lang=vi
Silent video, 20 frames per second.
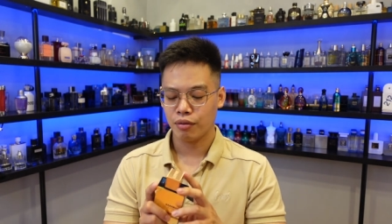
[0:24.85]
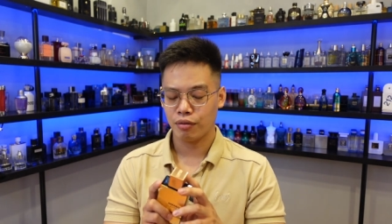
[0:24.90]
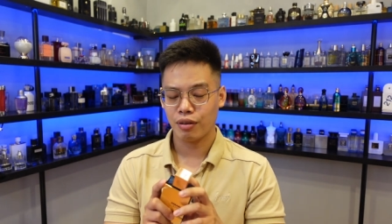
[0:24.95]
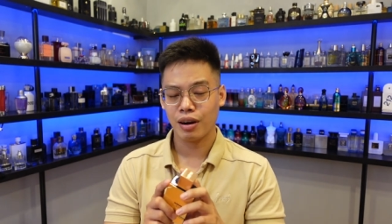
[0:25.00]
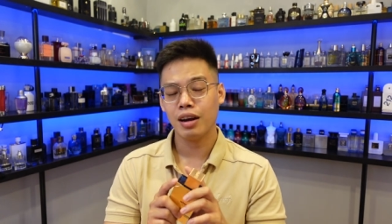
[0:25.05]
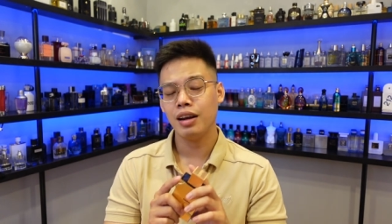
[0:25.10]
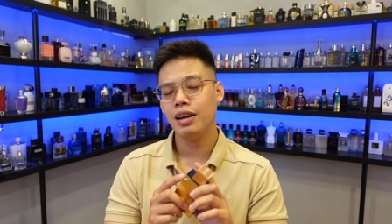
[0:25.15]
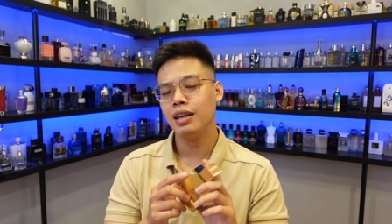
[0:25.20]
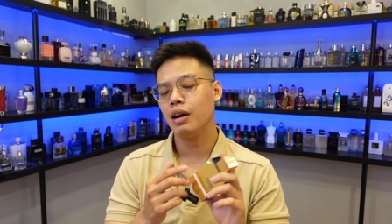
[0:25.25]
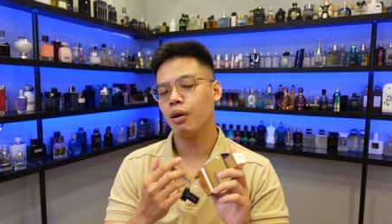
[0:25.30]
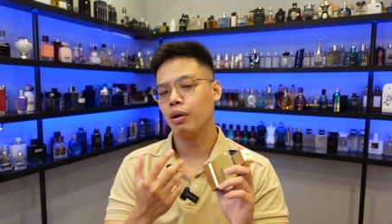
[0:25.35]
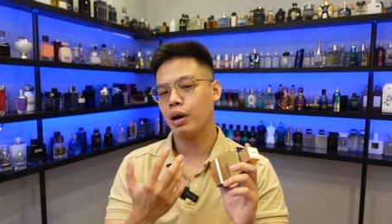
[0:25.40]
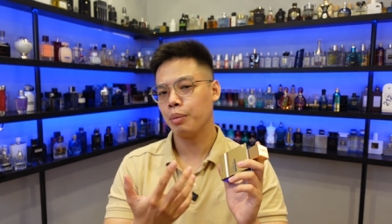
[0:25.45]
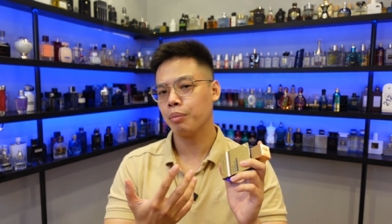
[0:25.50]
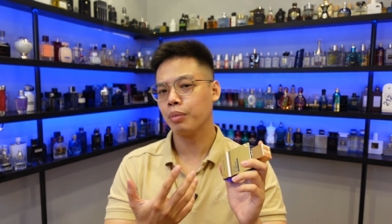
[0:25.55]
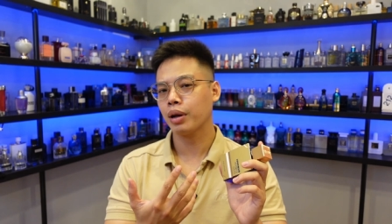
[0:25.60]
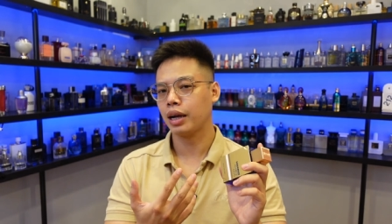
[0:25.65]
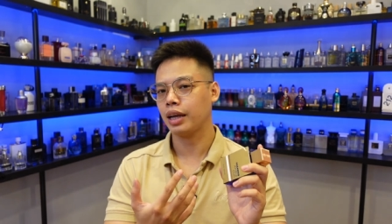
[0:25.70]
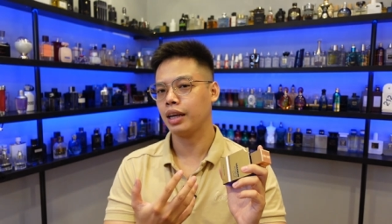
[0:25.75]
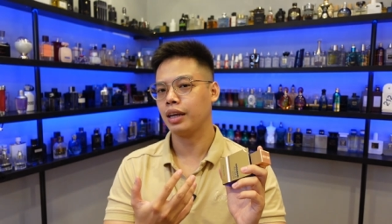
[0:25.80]
và liệu
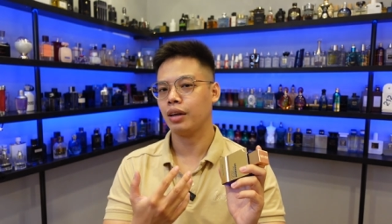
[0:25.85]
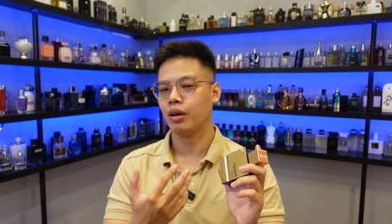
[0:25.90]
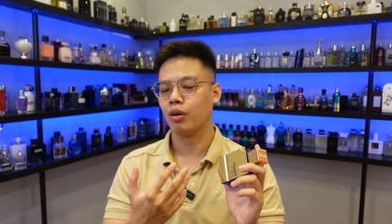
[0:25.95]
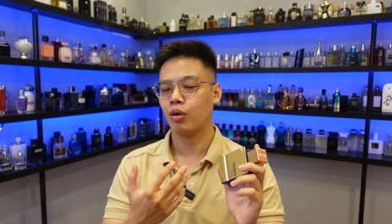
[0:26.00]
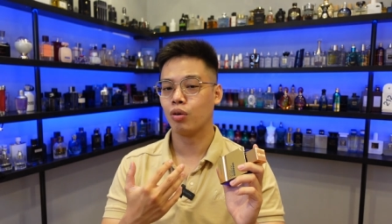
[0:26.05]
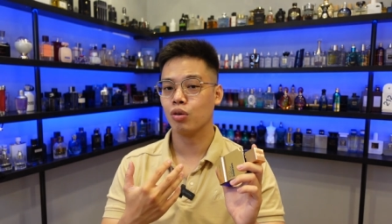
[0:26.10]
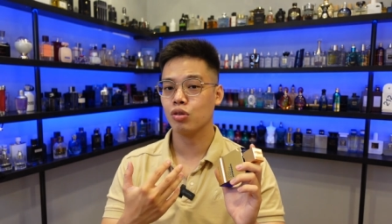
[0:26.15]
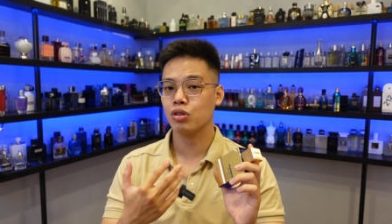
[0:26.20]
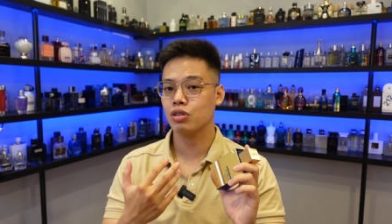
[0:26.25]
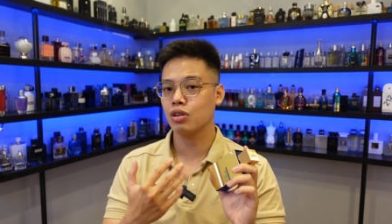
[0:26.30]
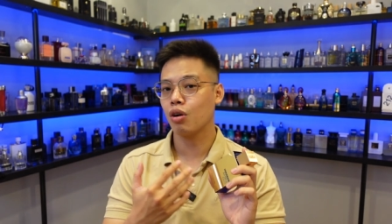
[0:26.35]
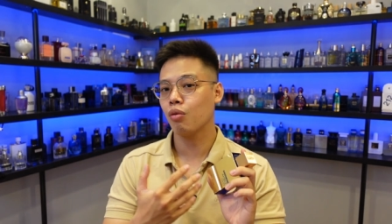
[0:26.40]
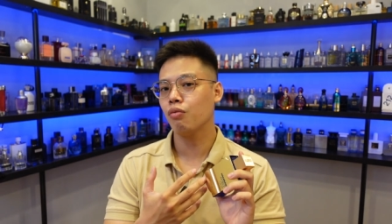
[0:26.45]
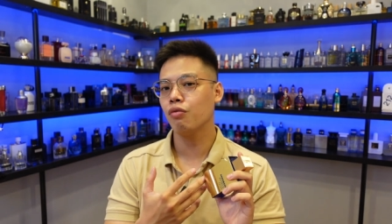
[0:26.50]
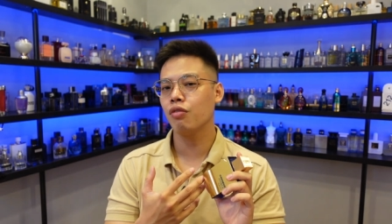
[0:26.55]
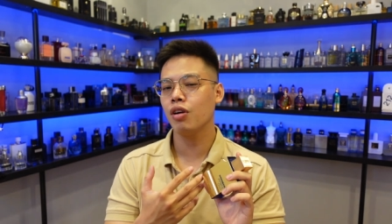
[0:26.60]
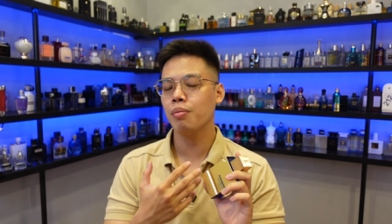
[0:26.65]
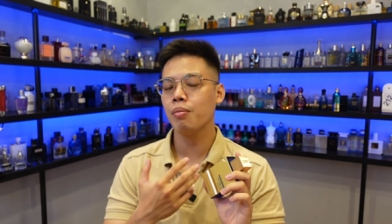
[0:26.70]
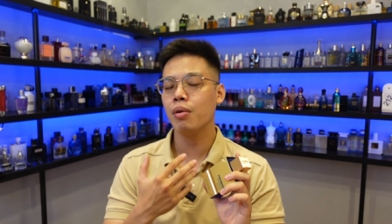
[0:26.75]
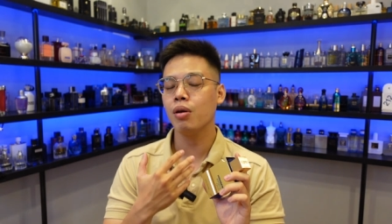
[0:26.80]
em này nó có
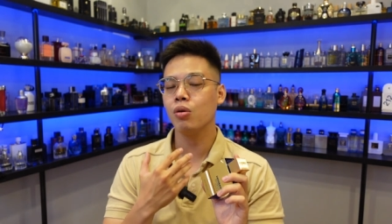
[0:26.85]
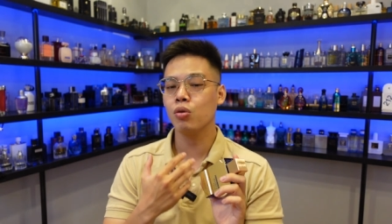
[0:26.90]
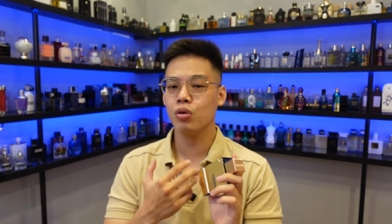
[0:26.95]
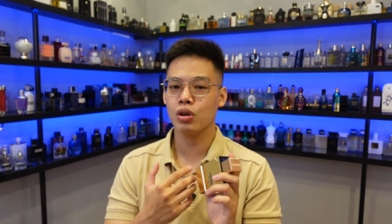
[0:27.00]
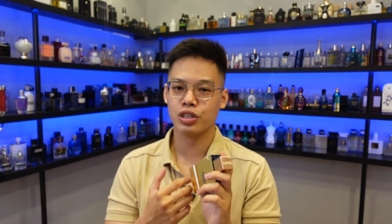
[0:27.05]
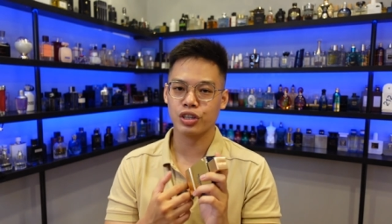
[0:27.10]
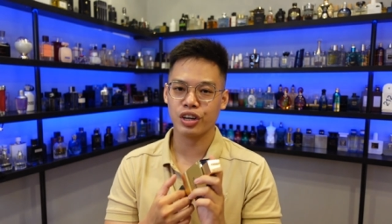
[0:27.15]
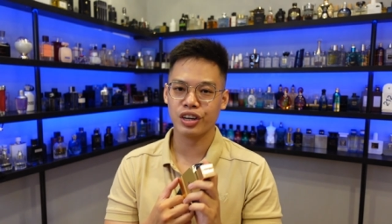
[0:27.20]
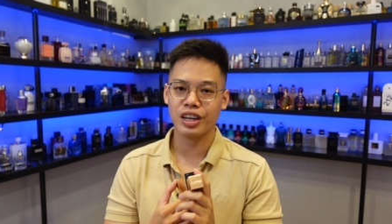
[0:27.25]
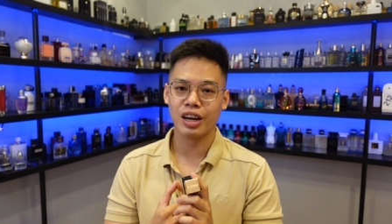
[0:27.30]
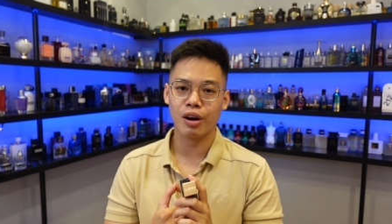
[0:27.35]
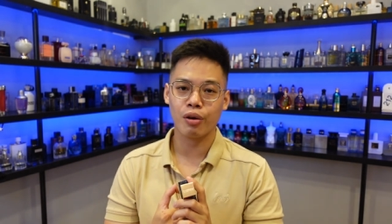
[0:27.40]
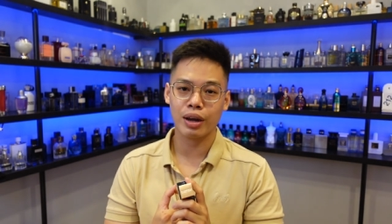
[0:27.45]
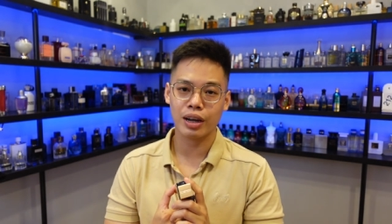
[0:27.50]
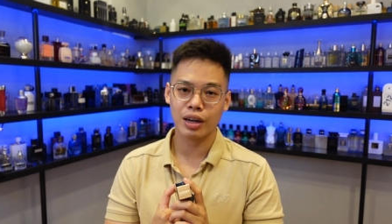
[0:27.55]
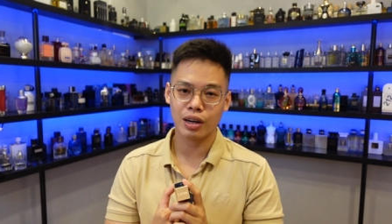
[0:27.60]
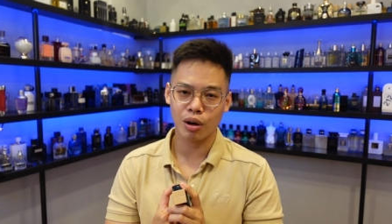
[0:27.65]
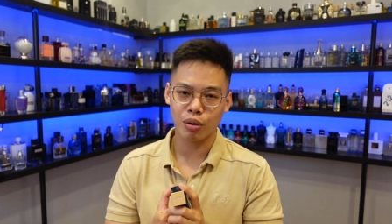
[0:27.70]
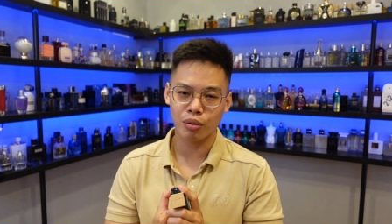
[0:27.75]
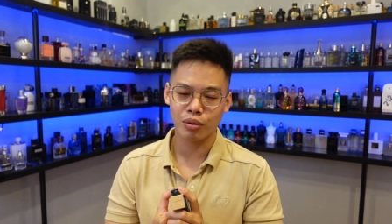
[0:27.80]
giống với Blue de Chanel
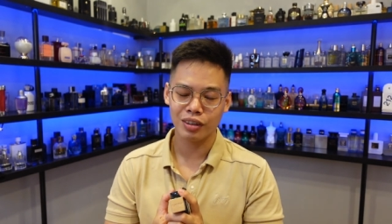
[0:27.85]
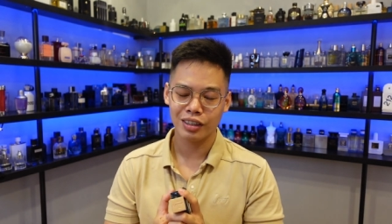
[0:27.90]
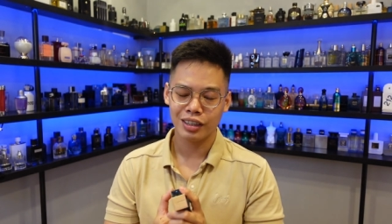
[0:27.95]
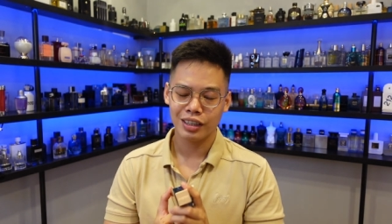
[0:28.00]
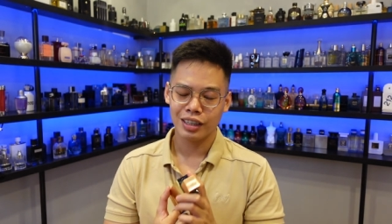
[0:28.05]
hay không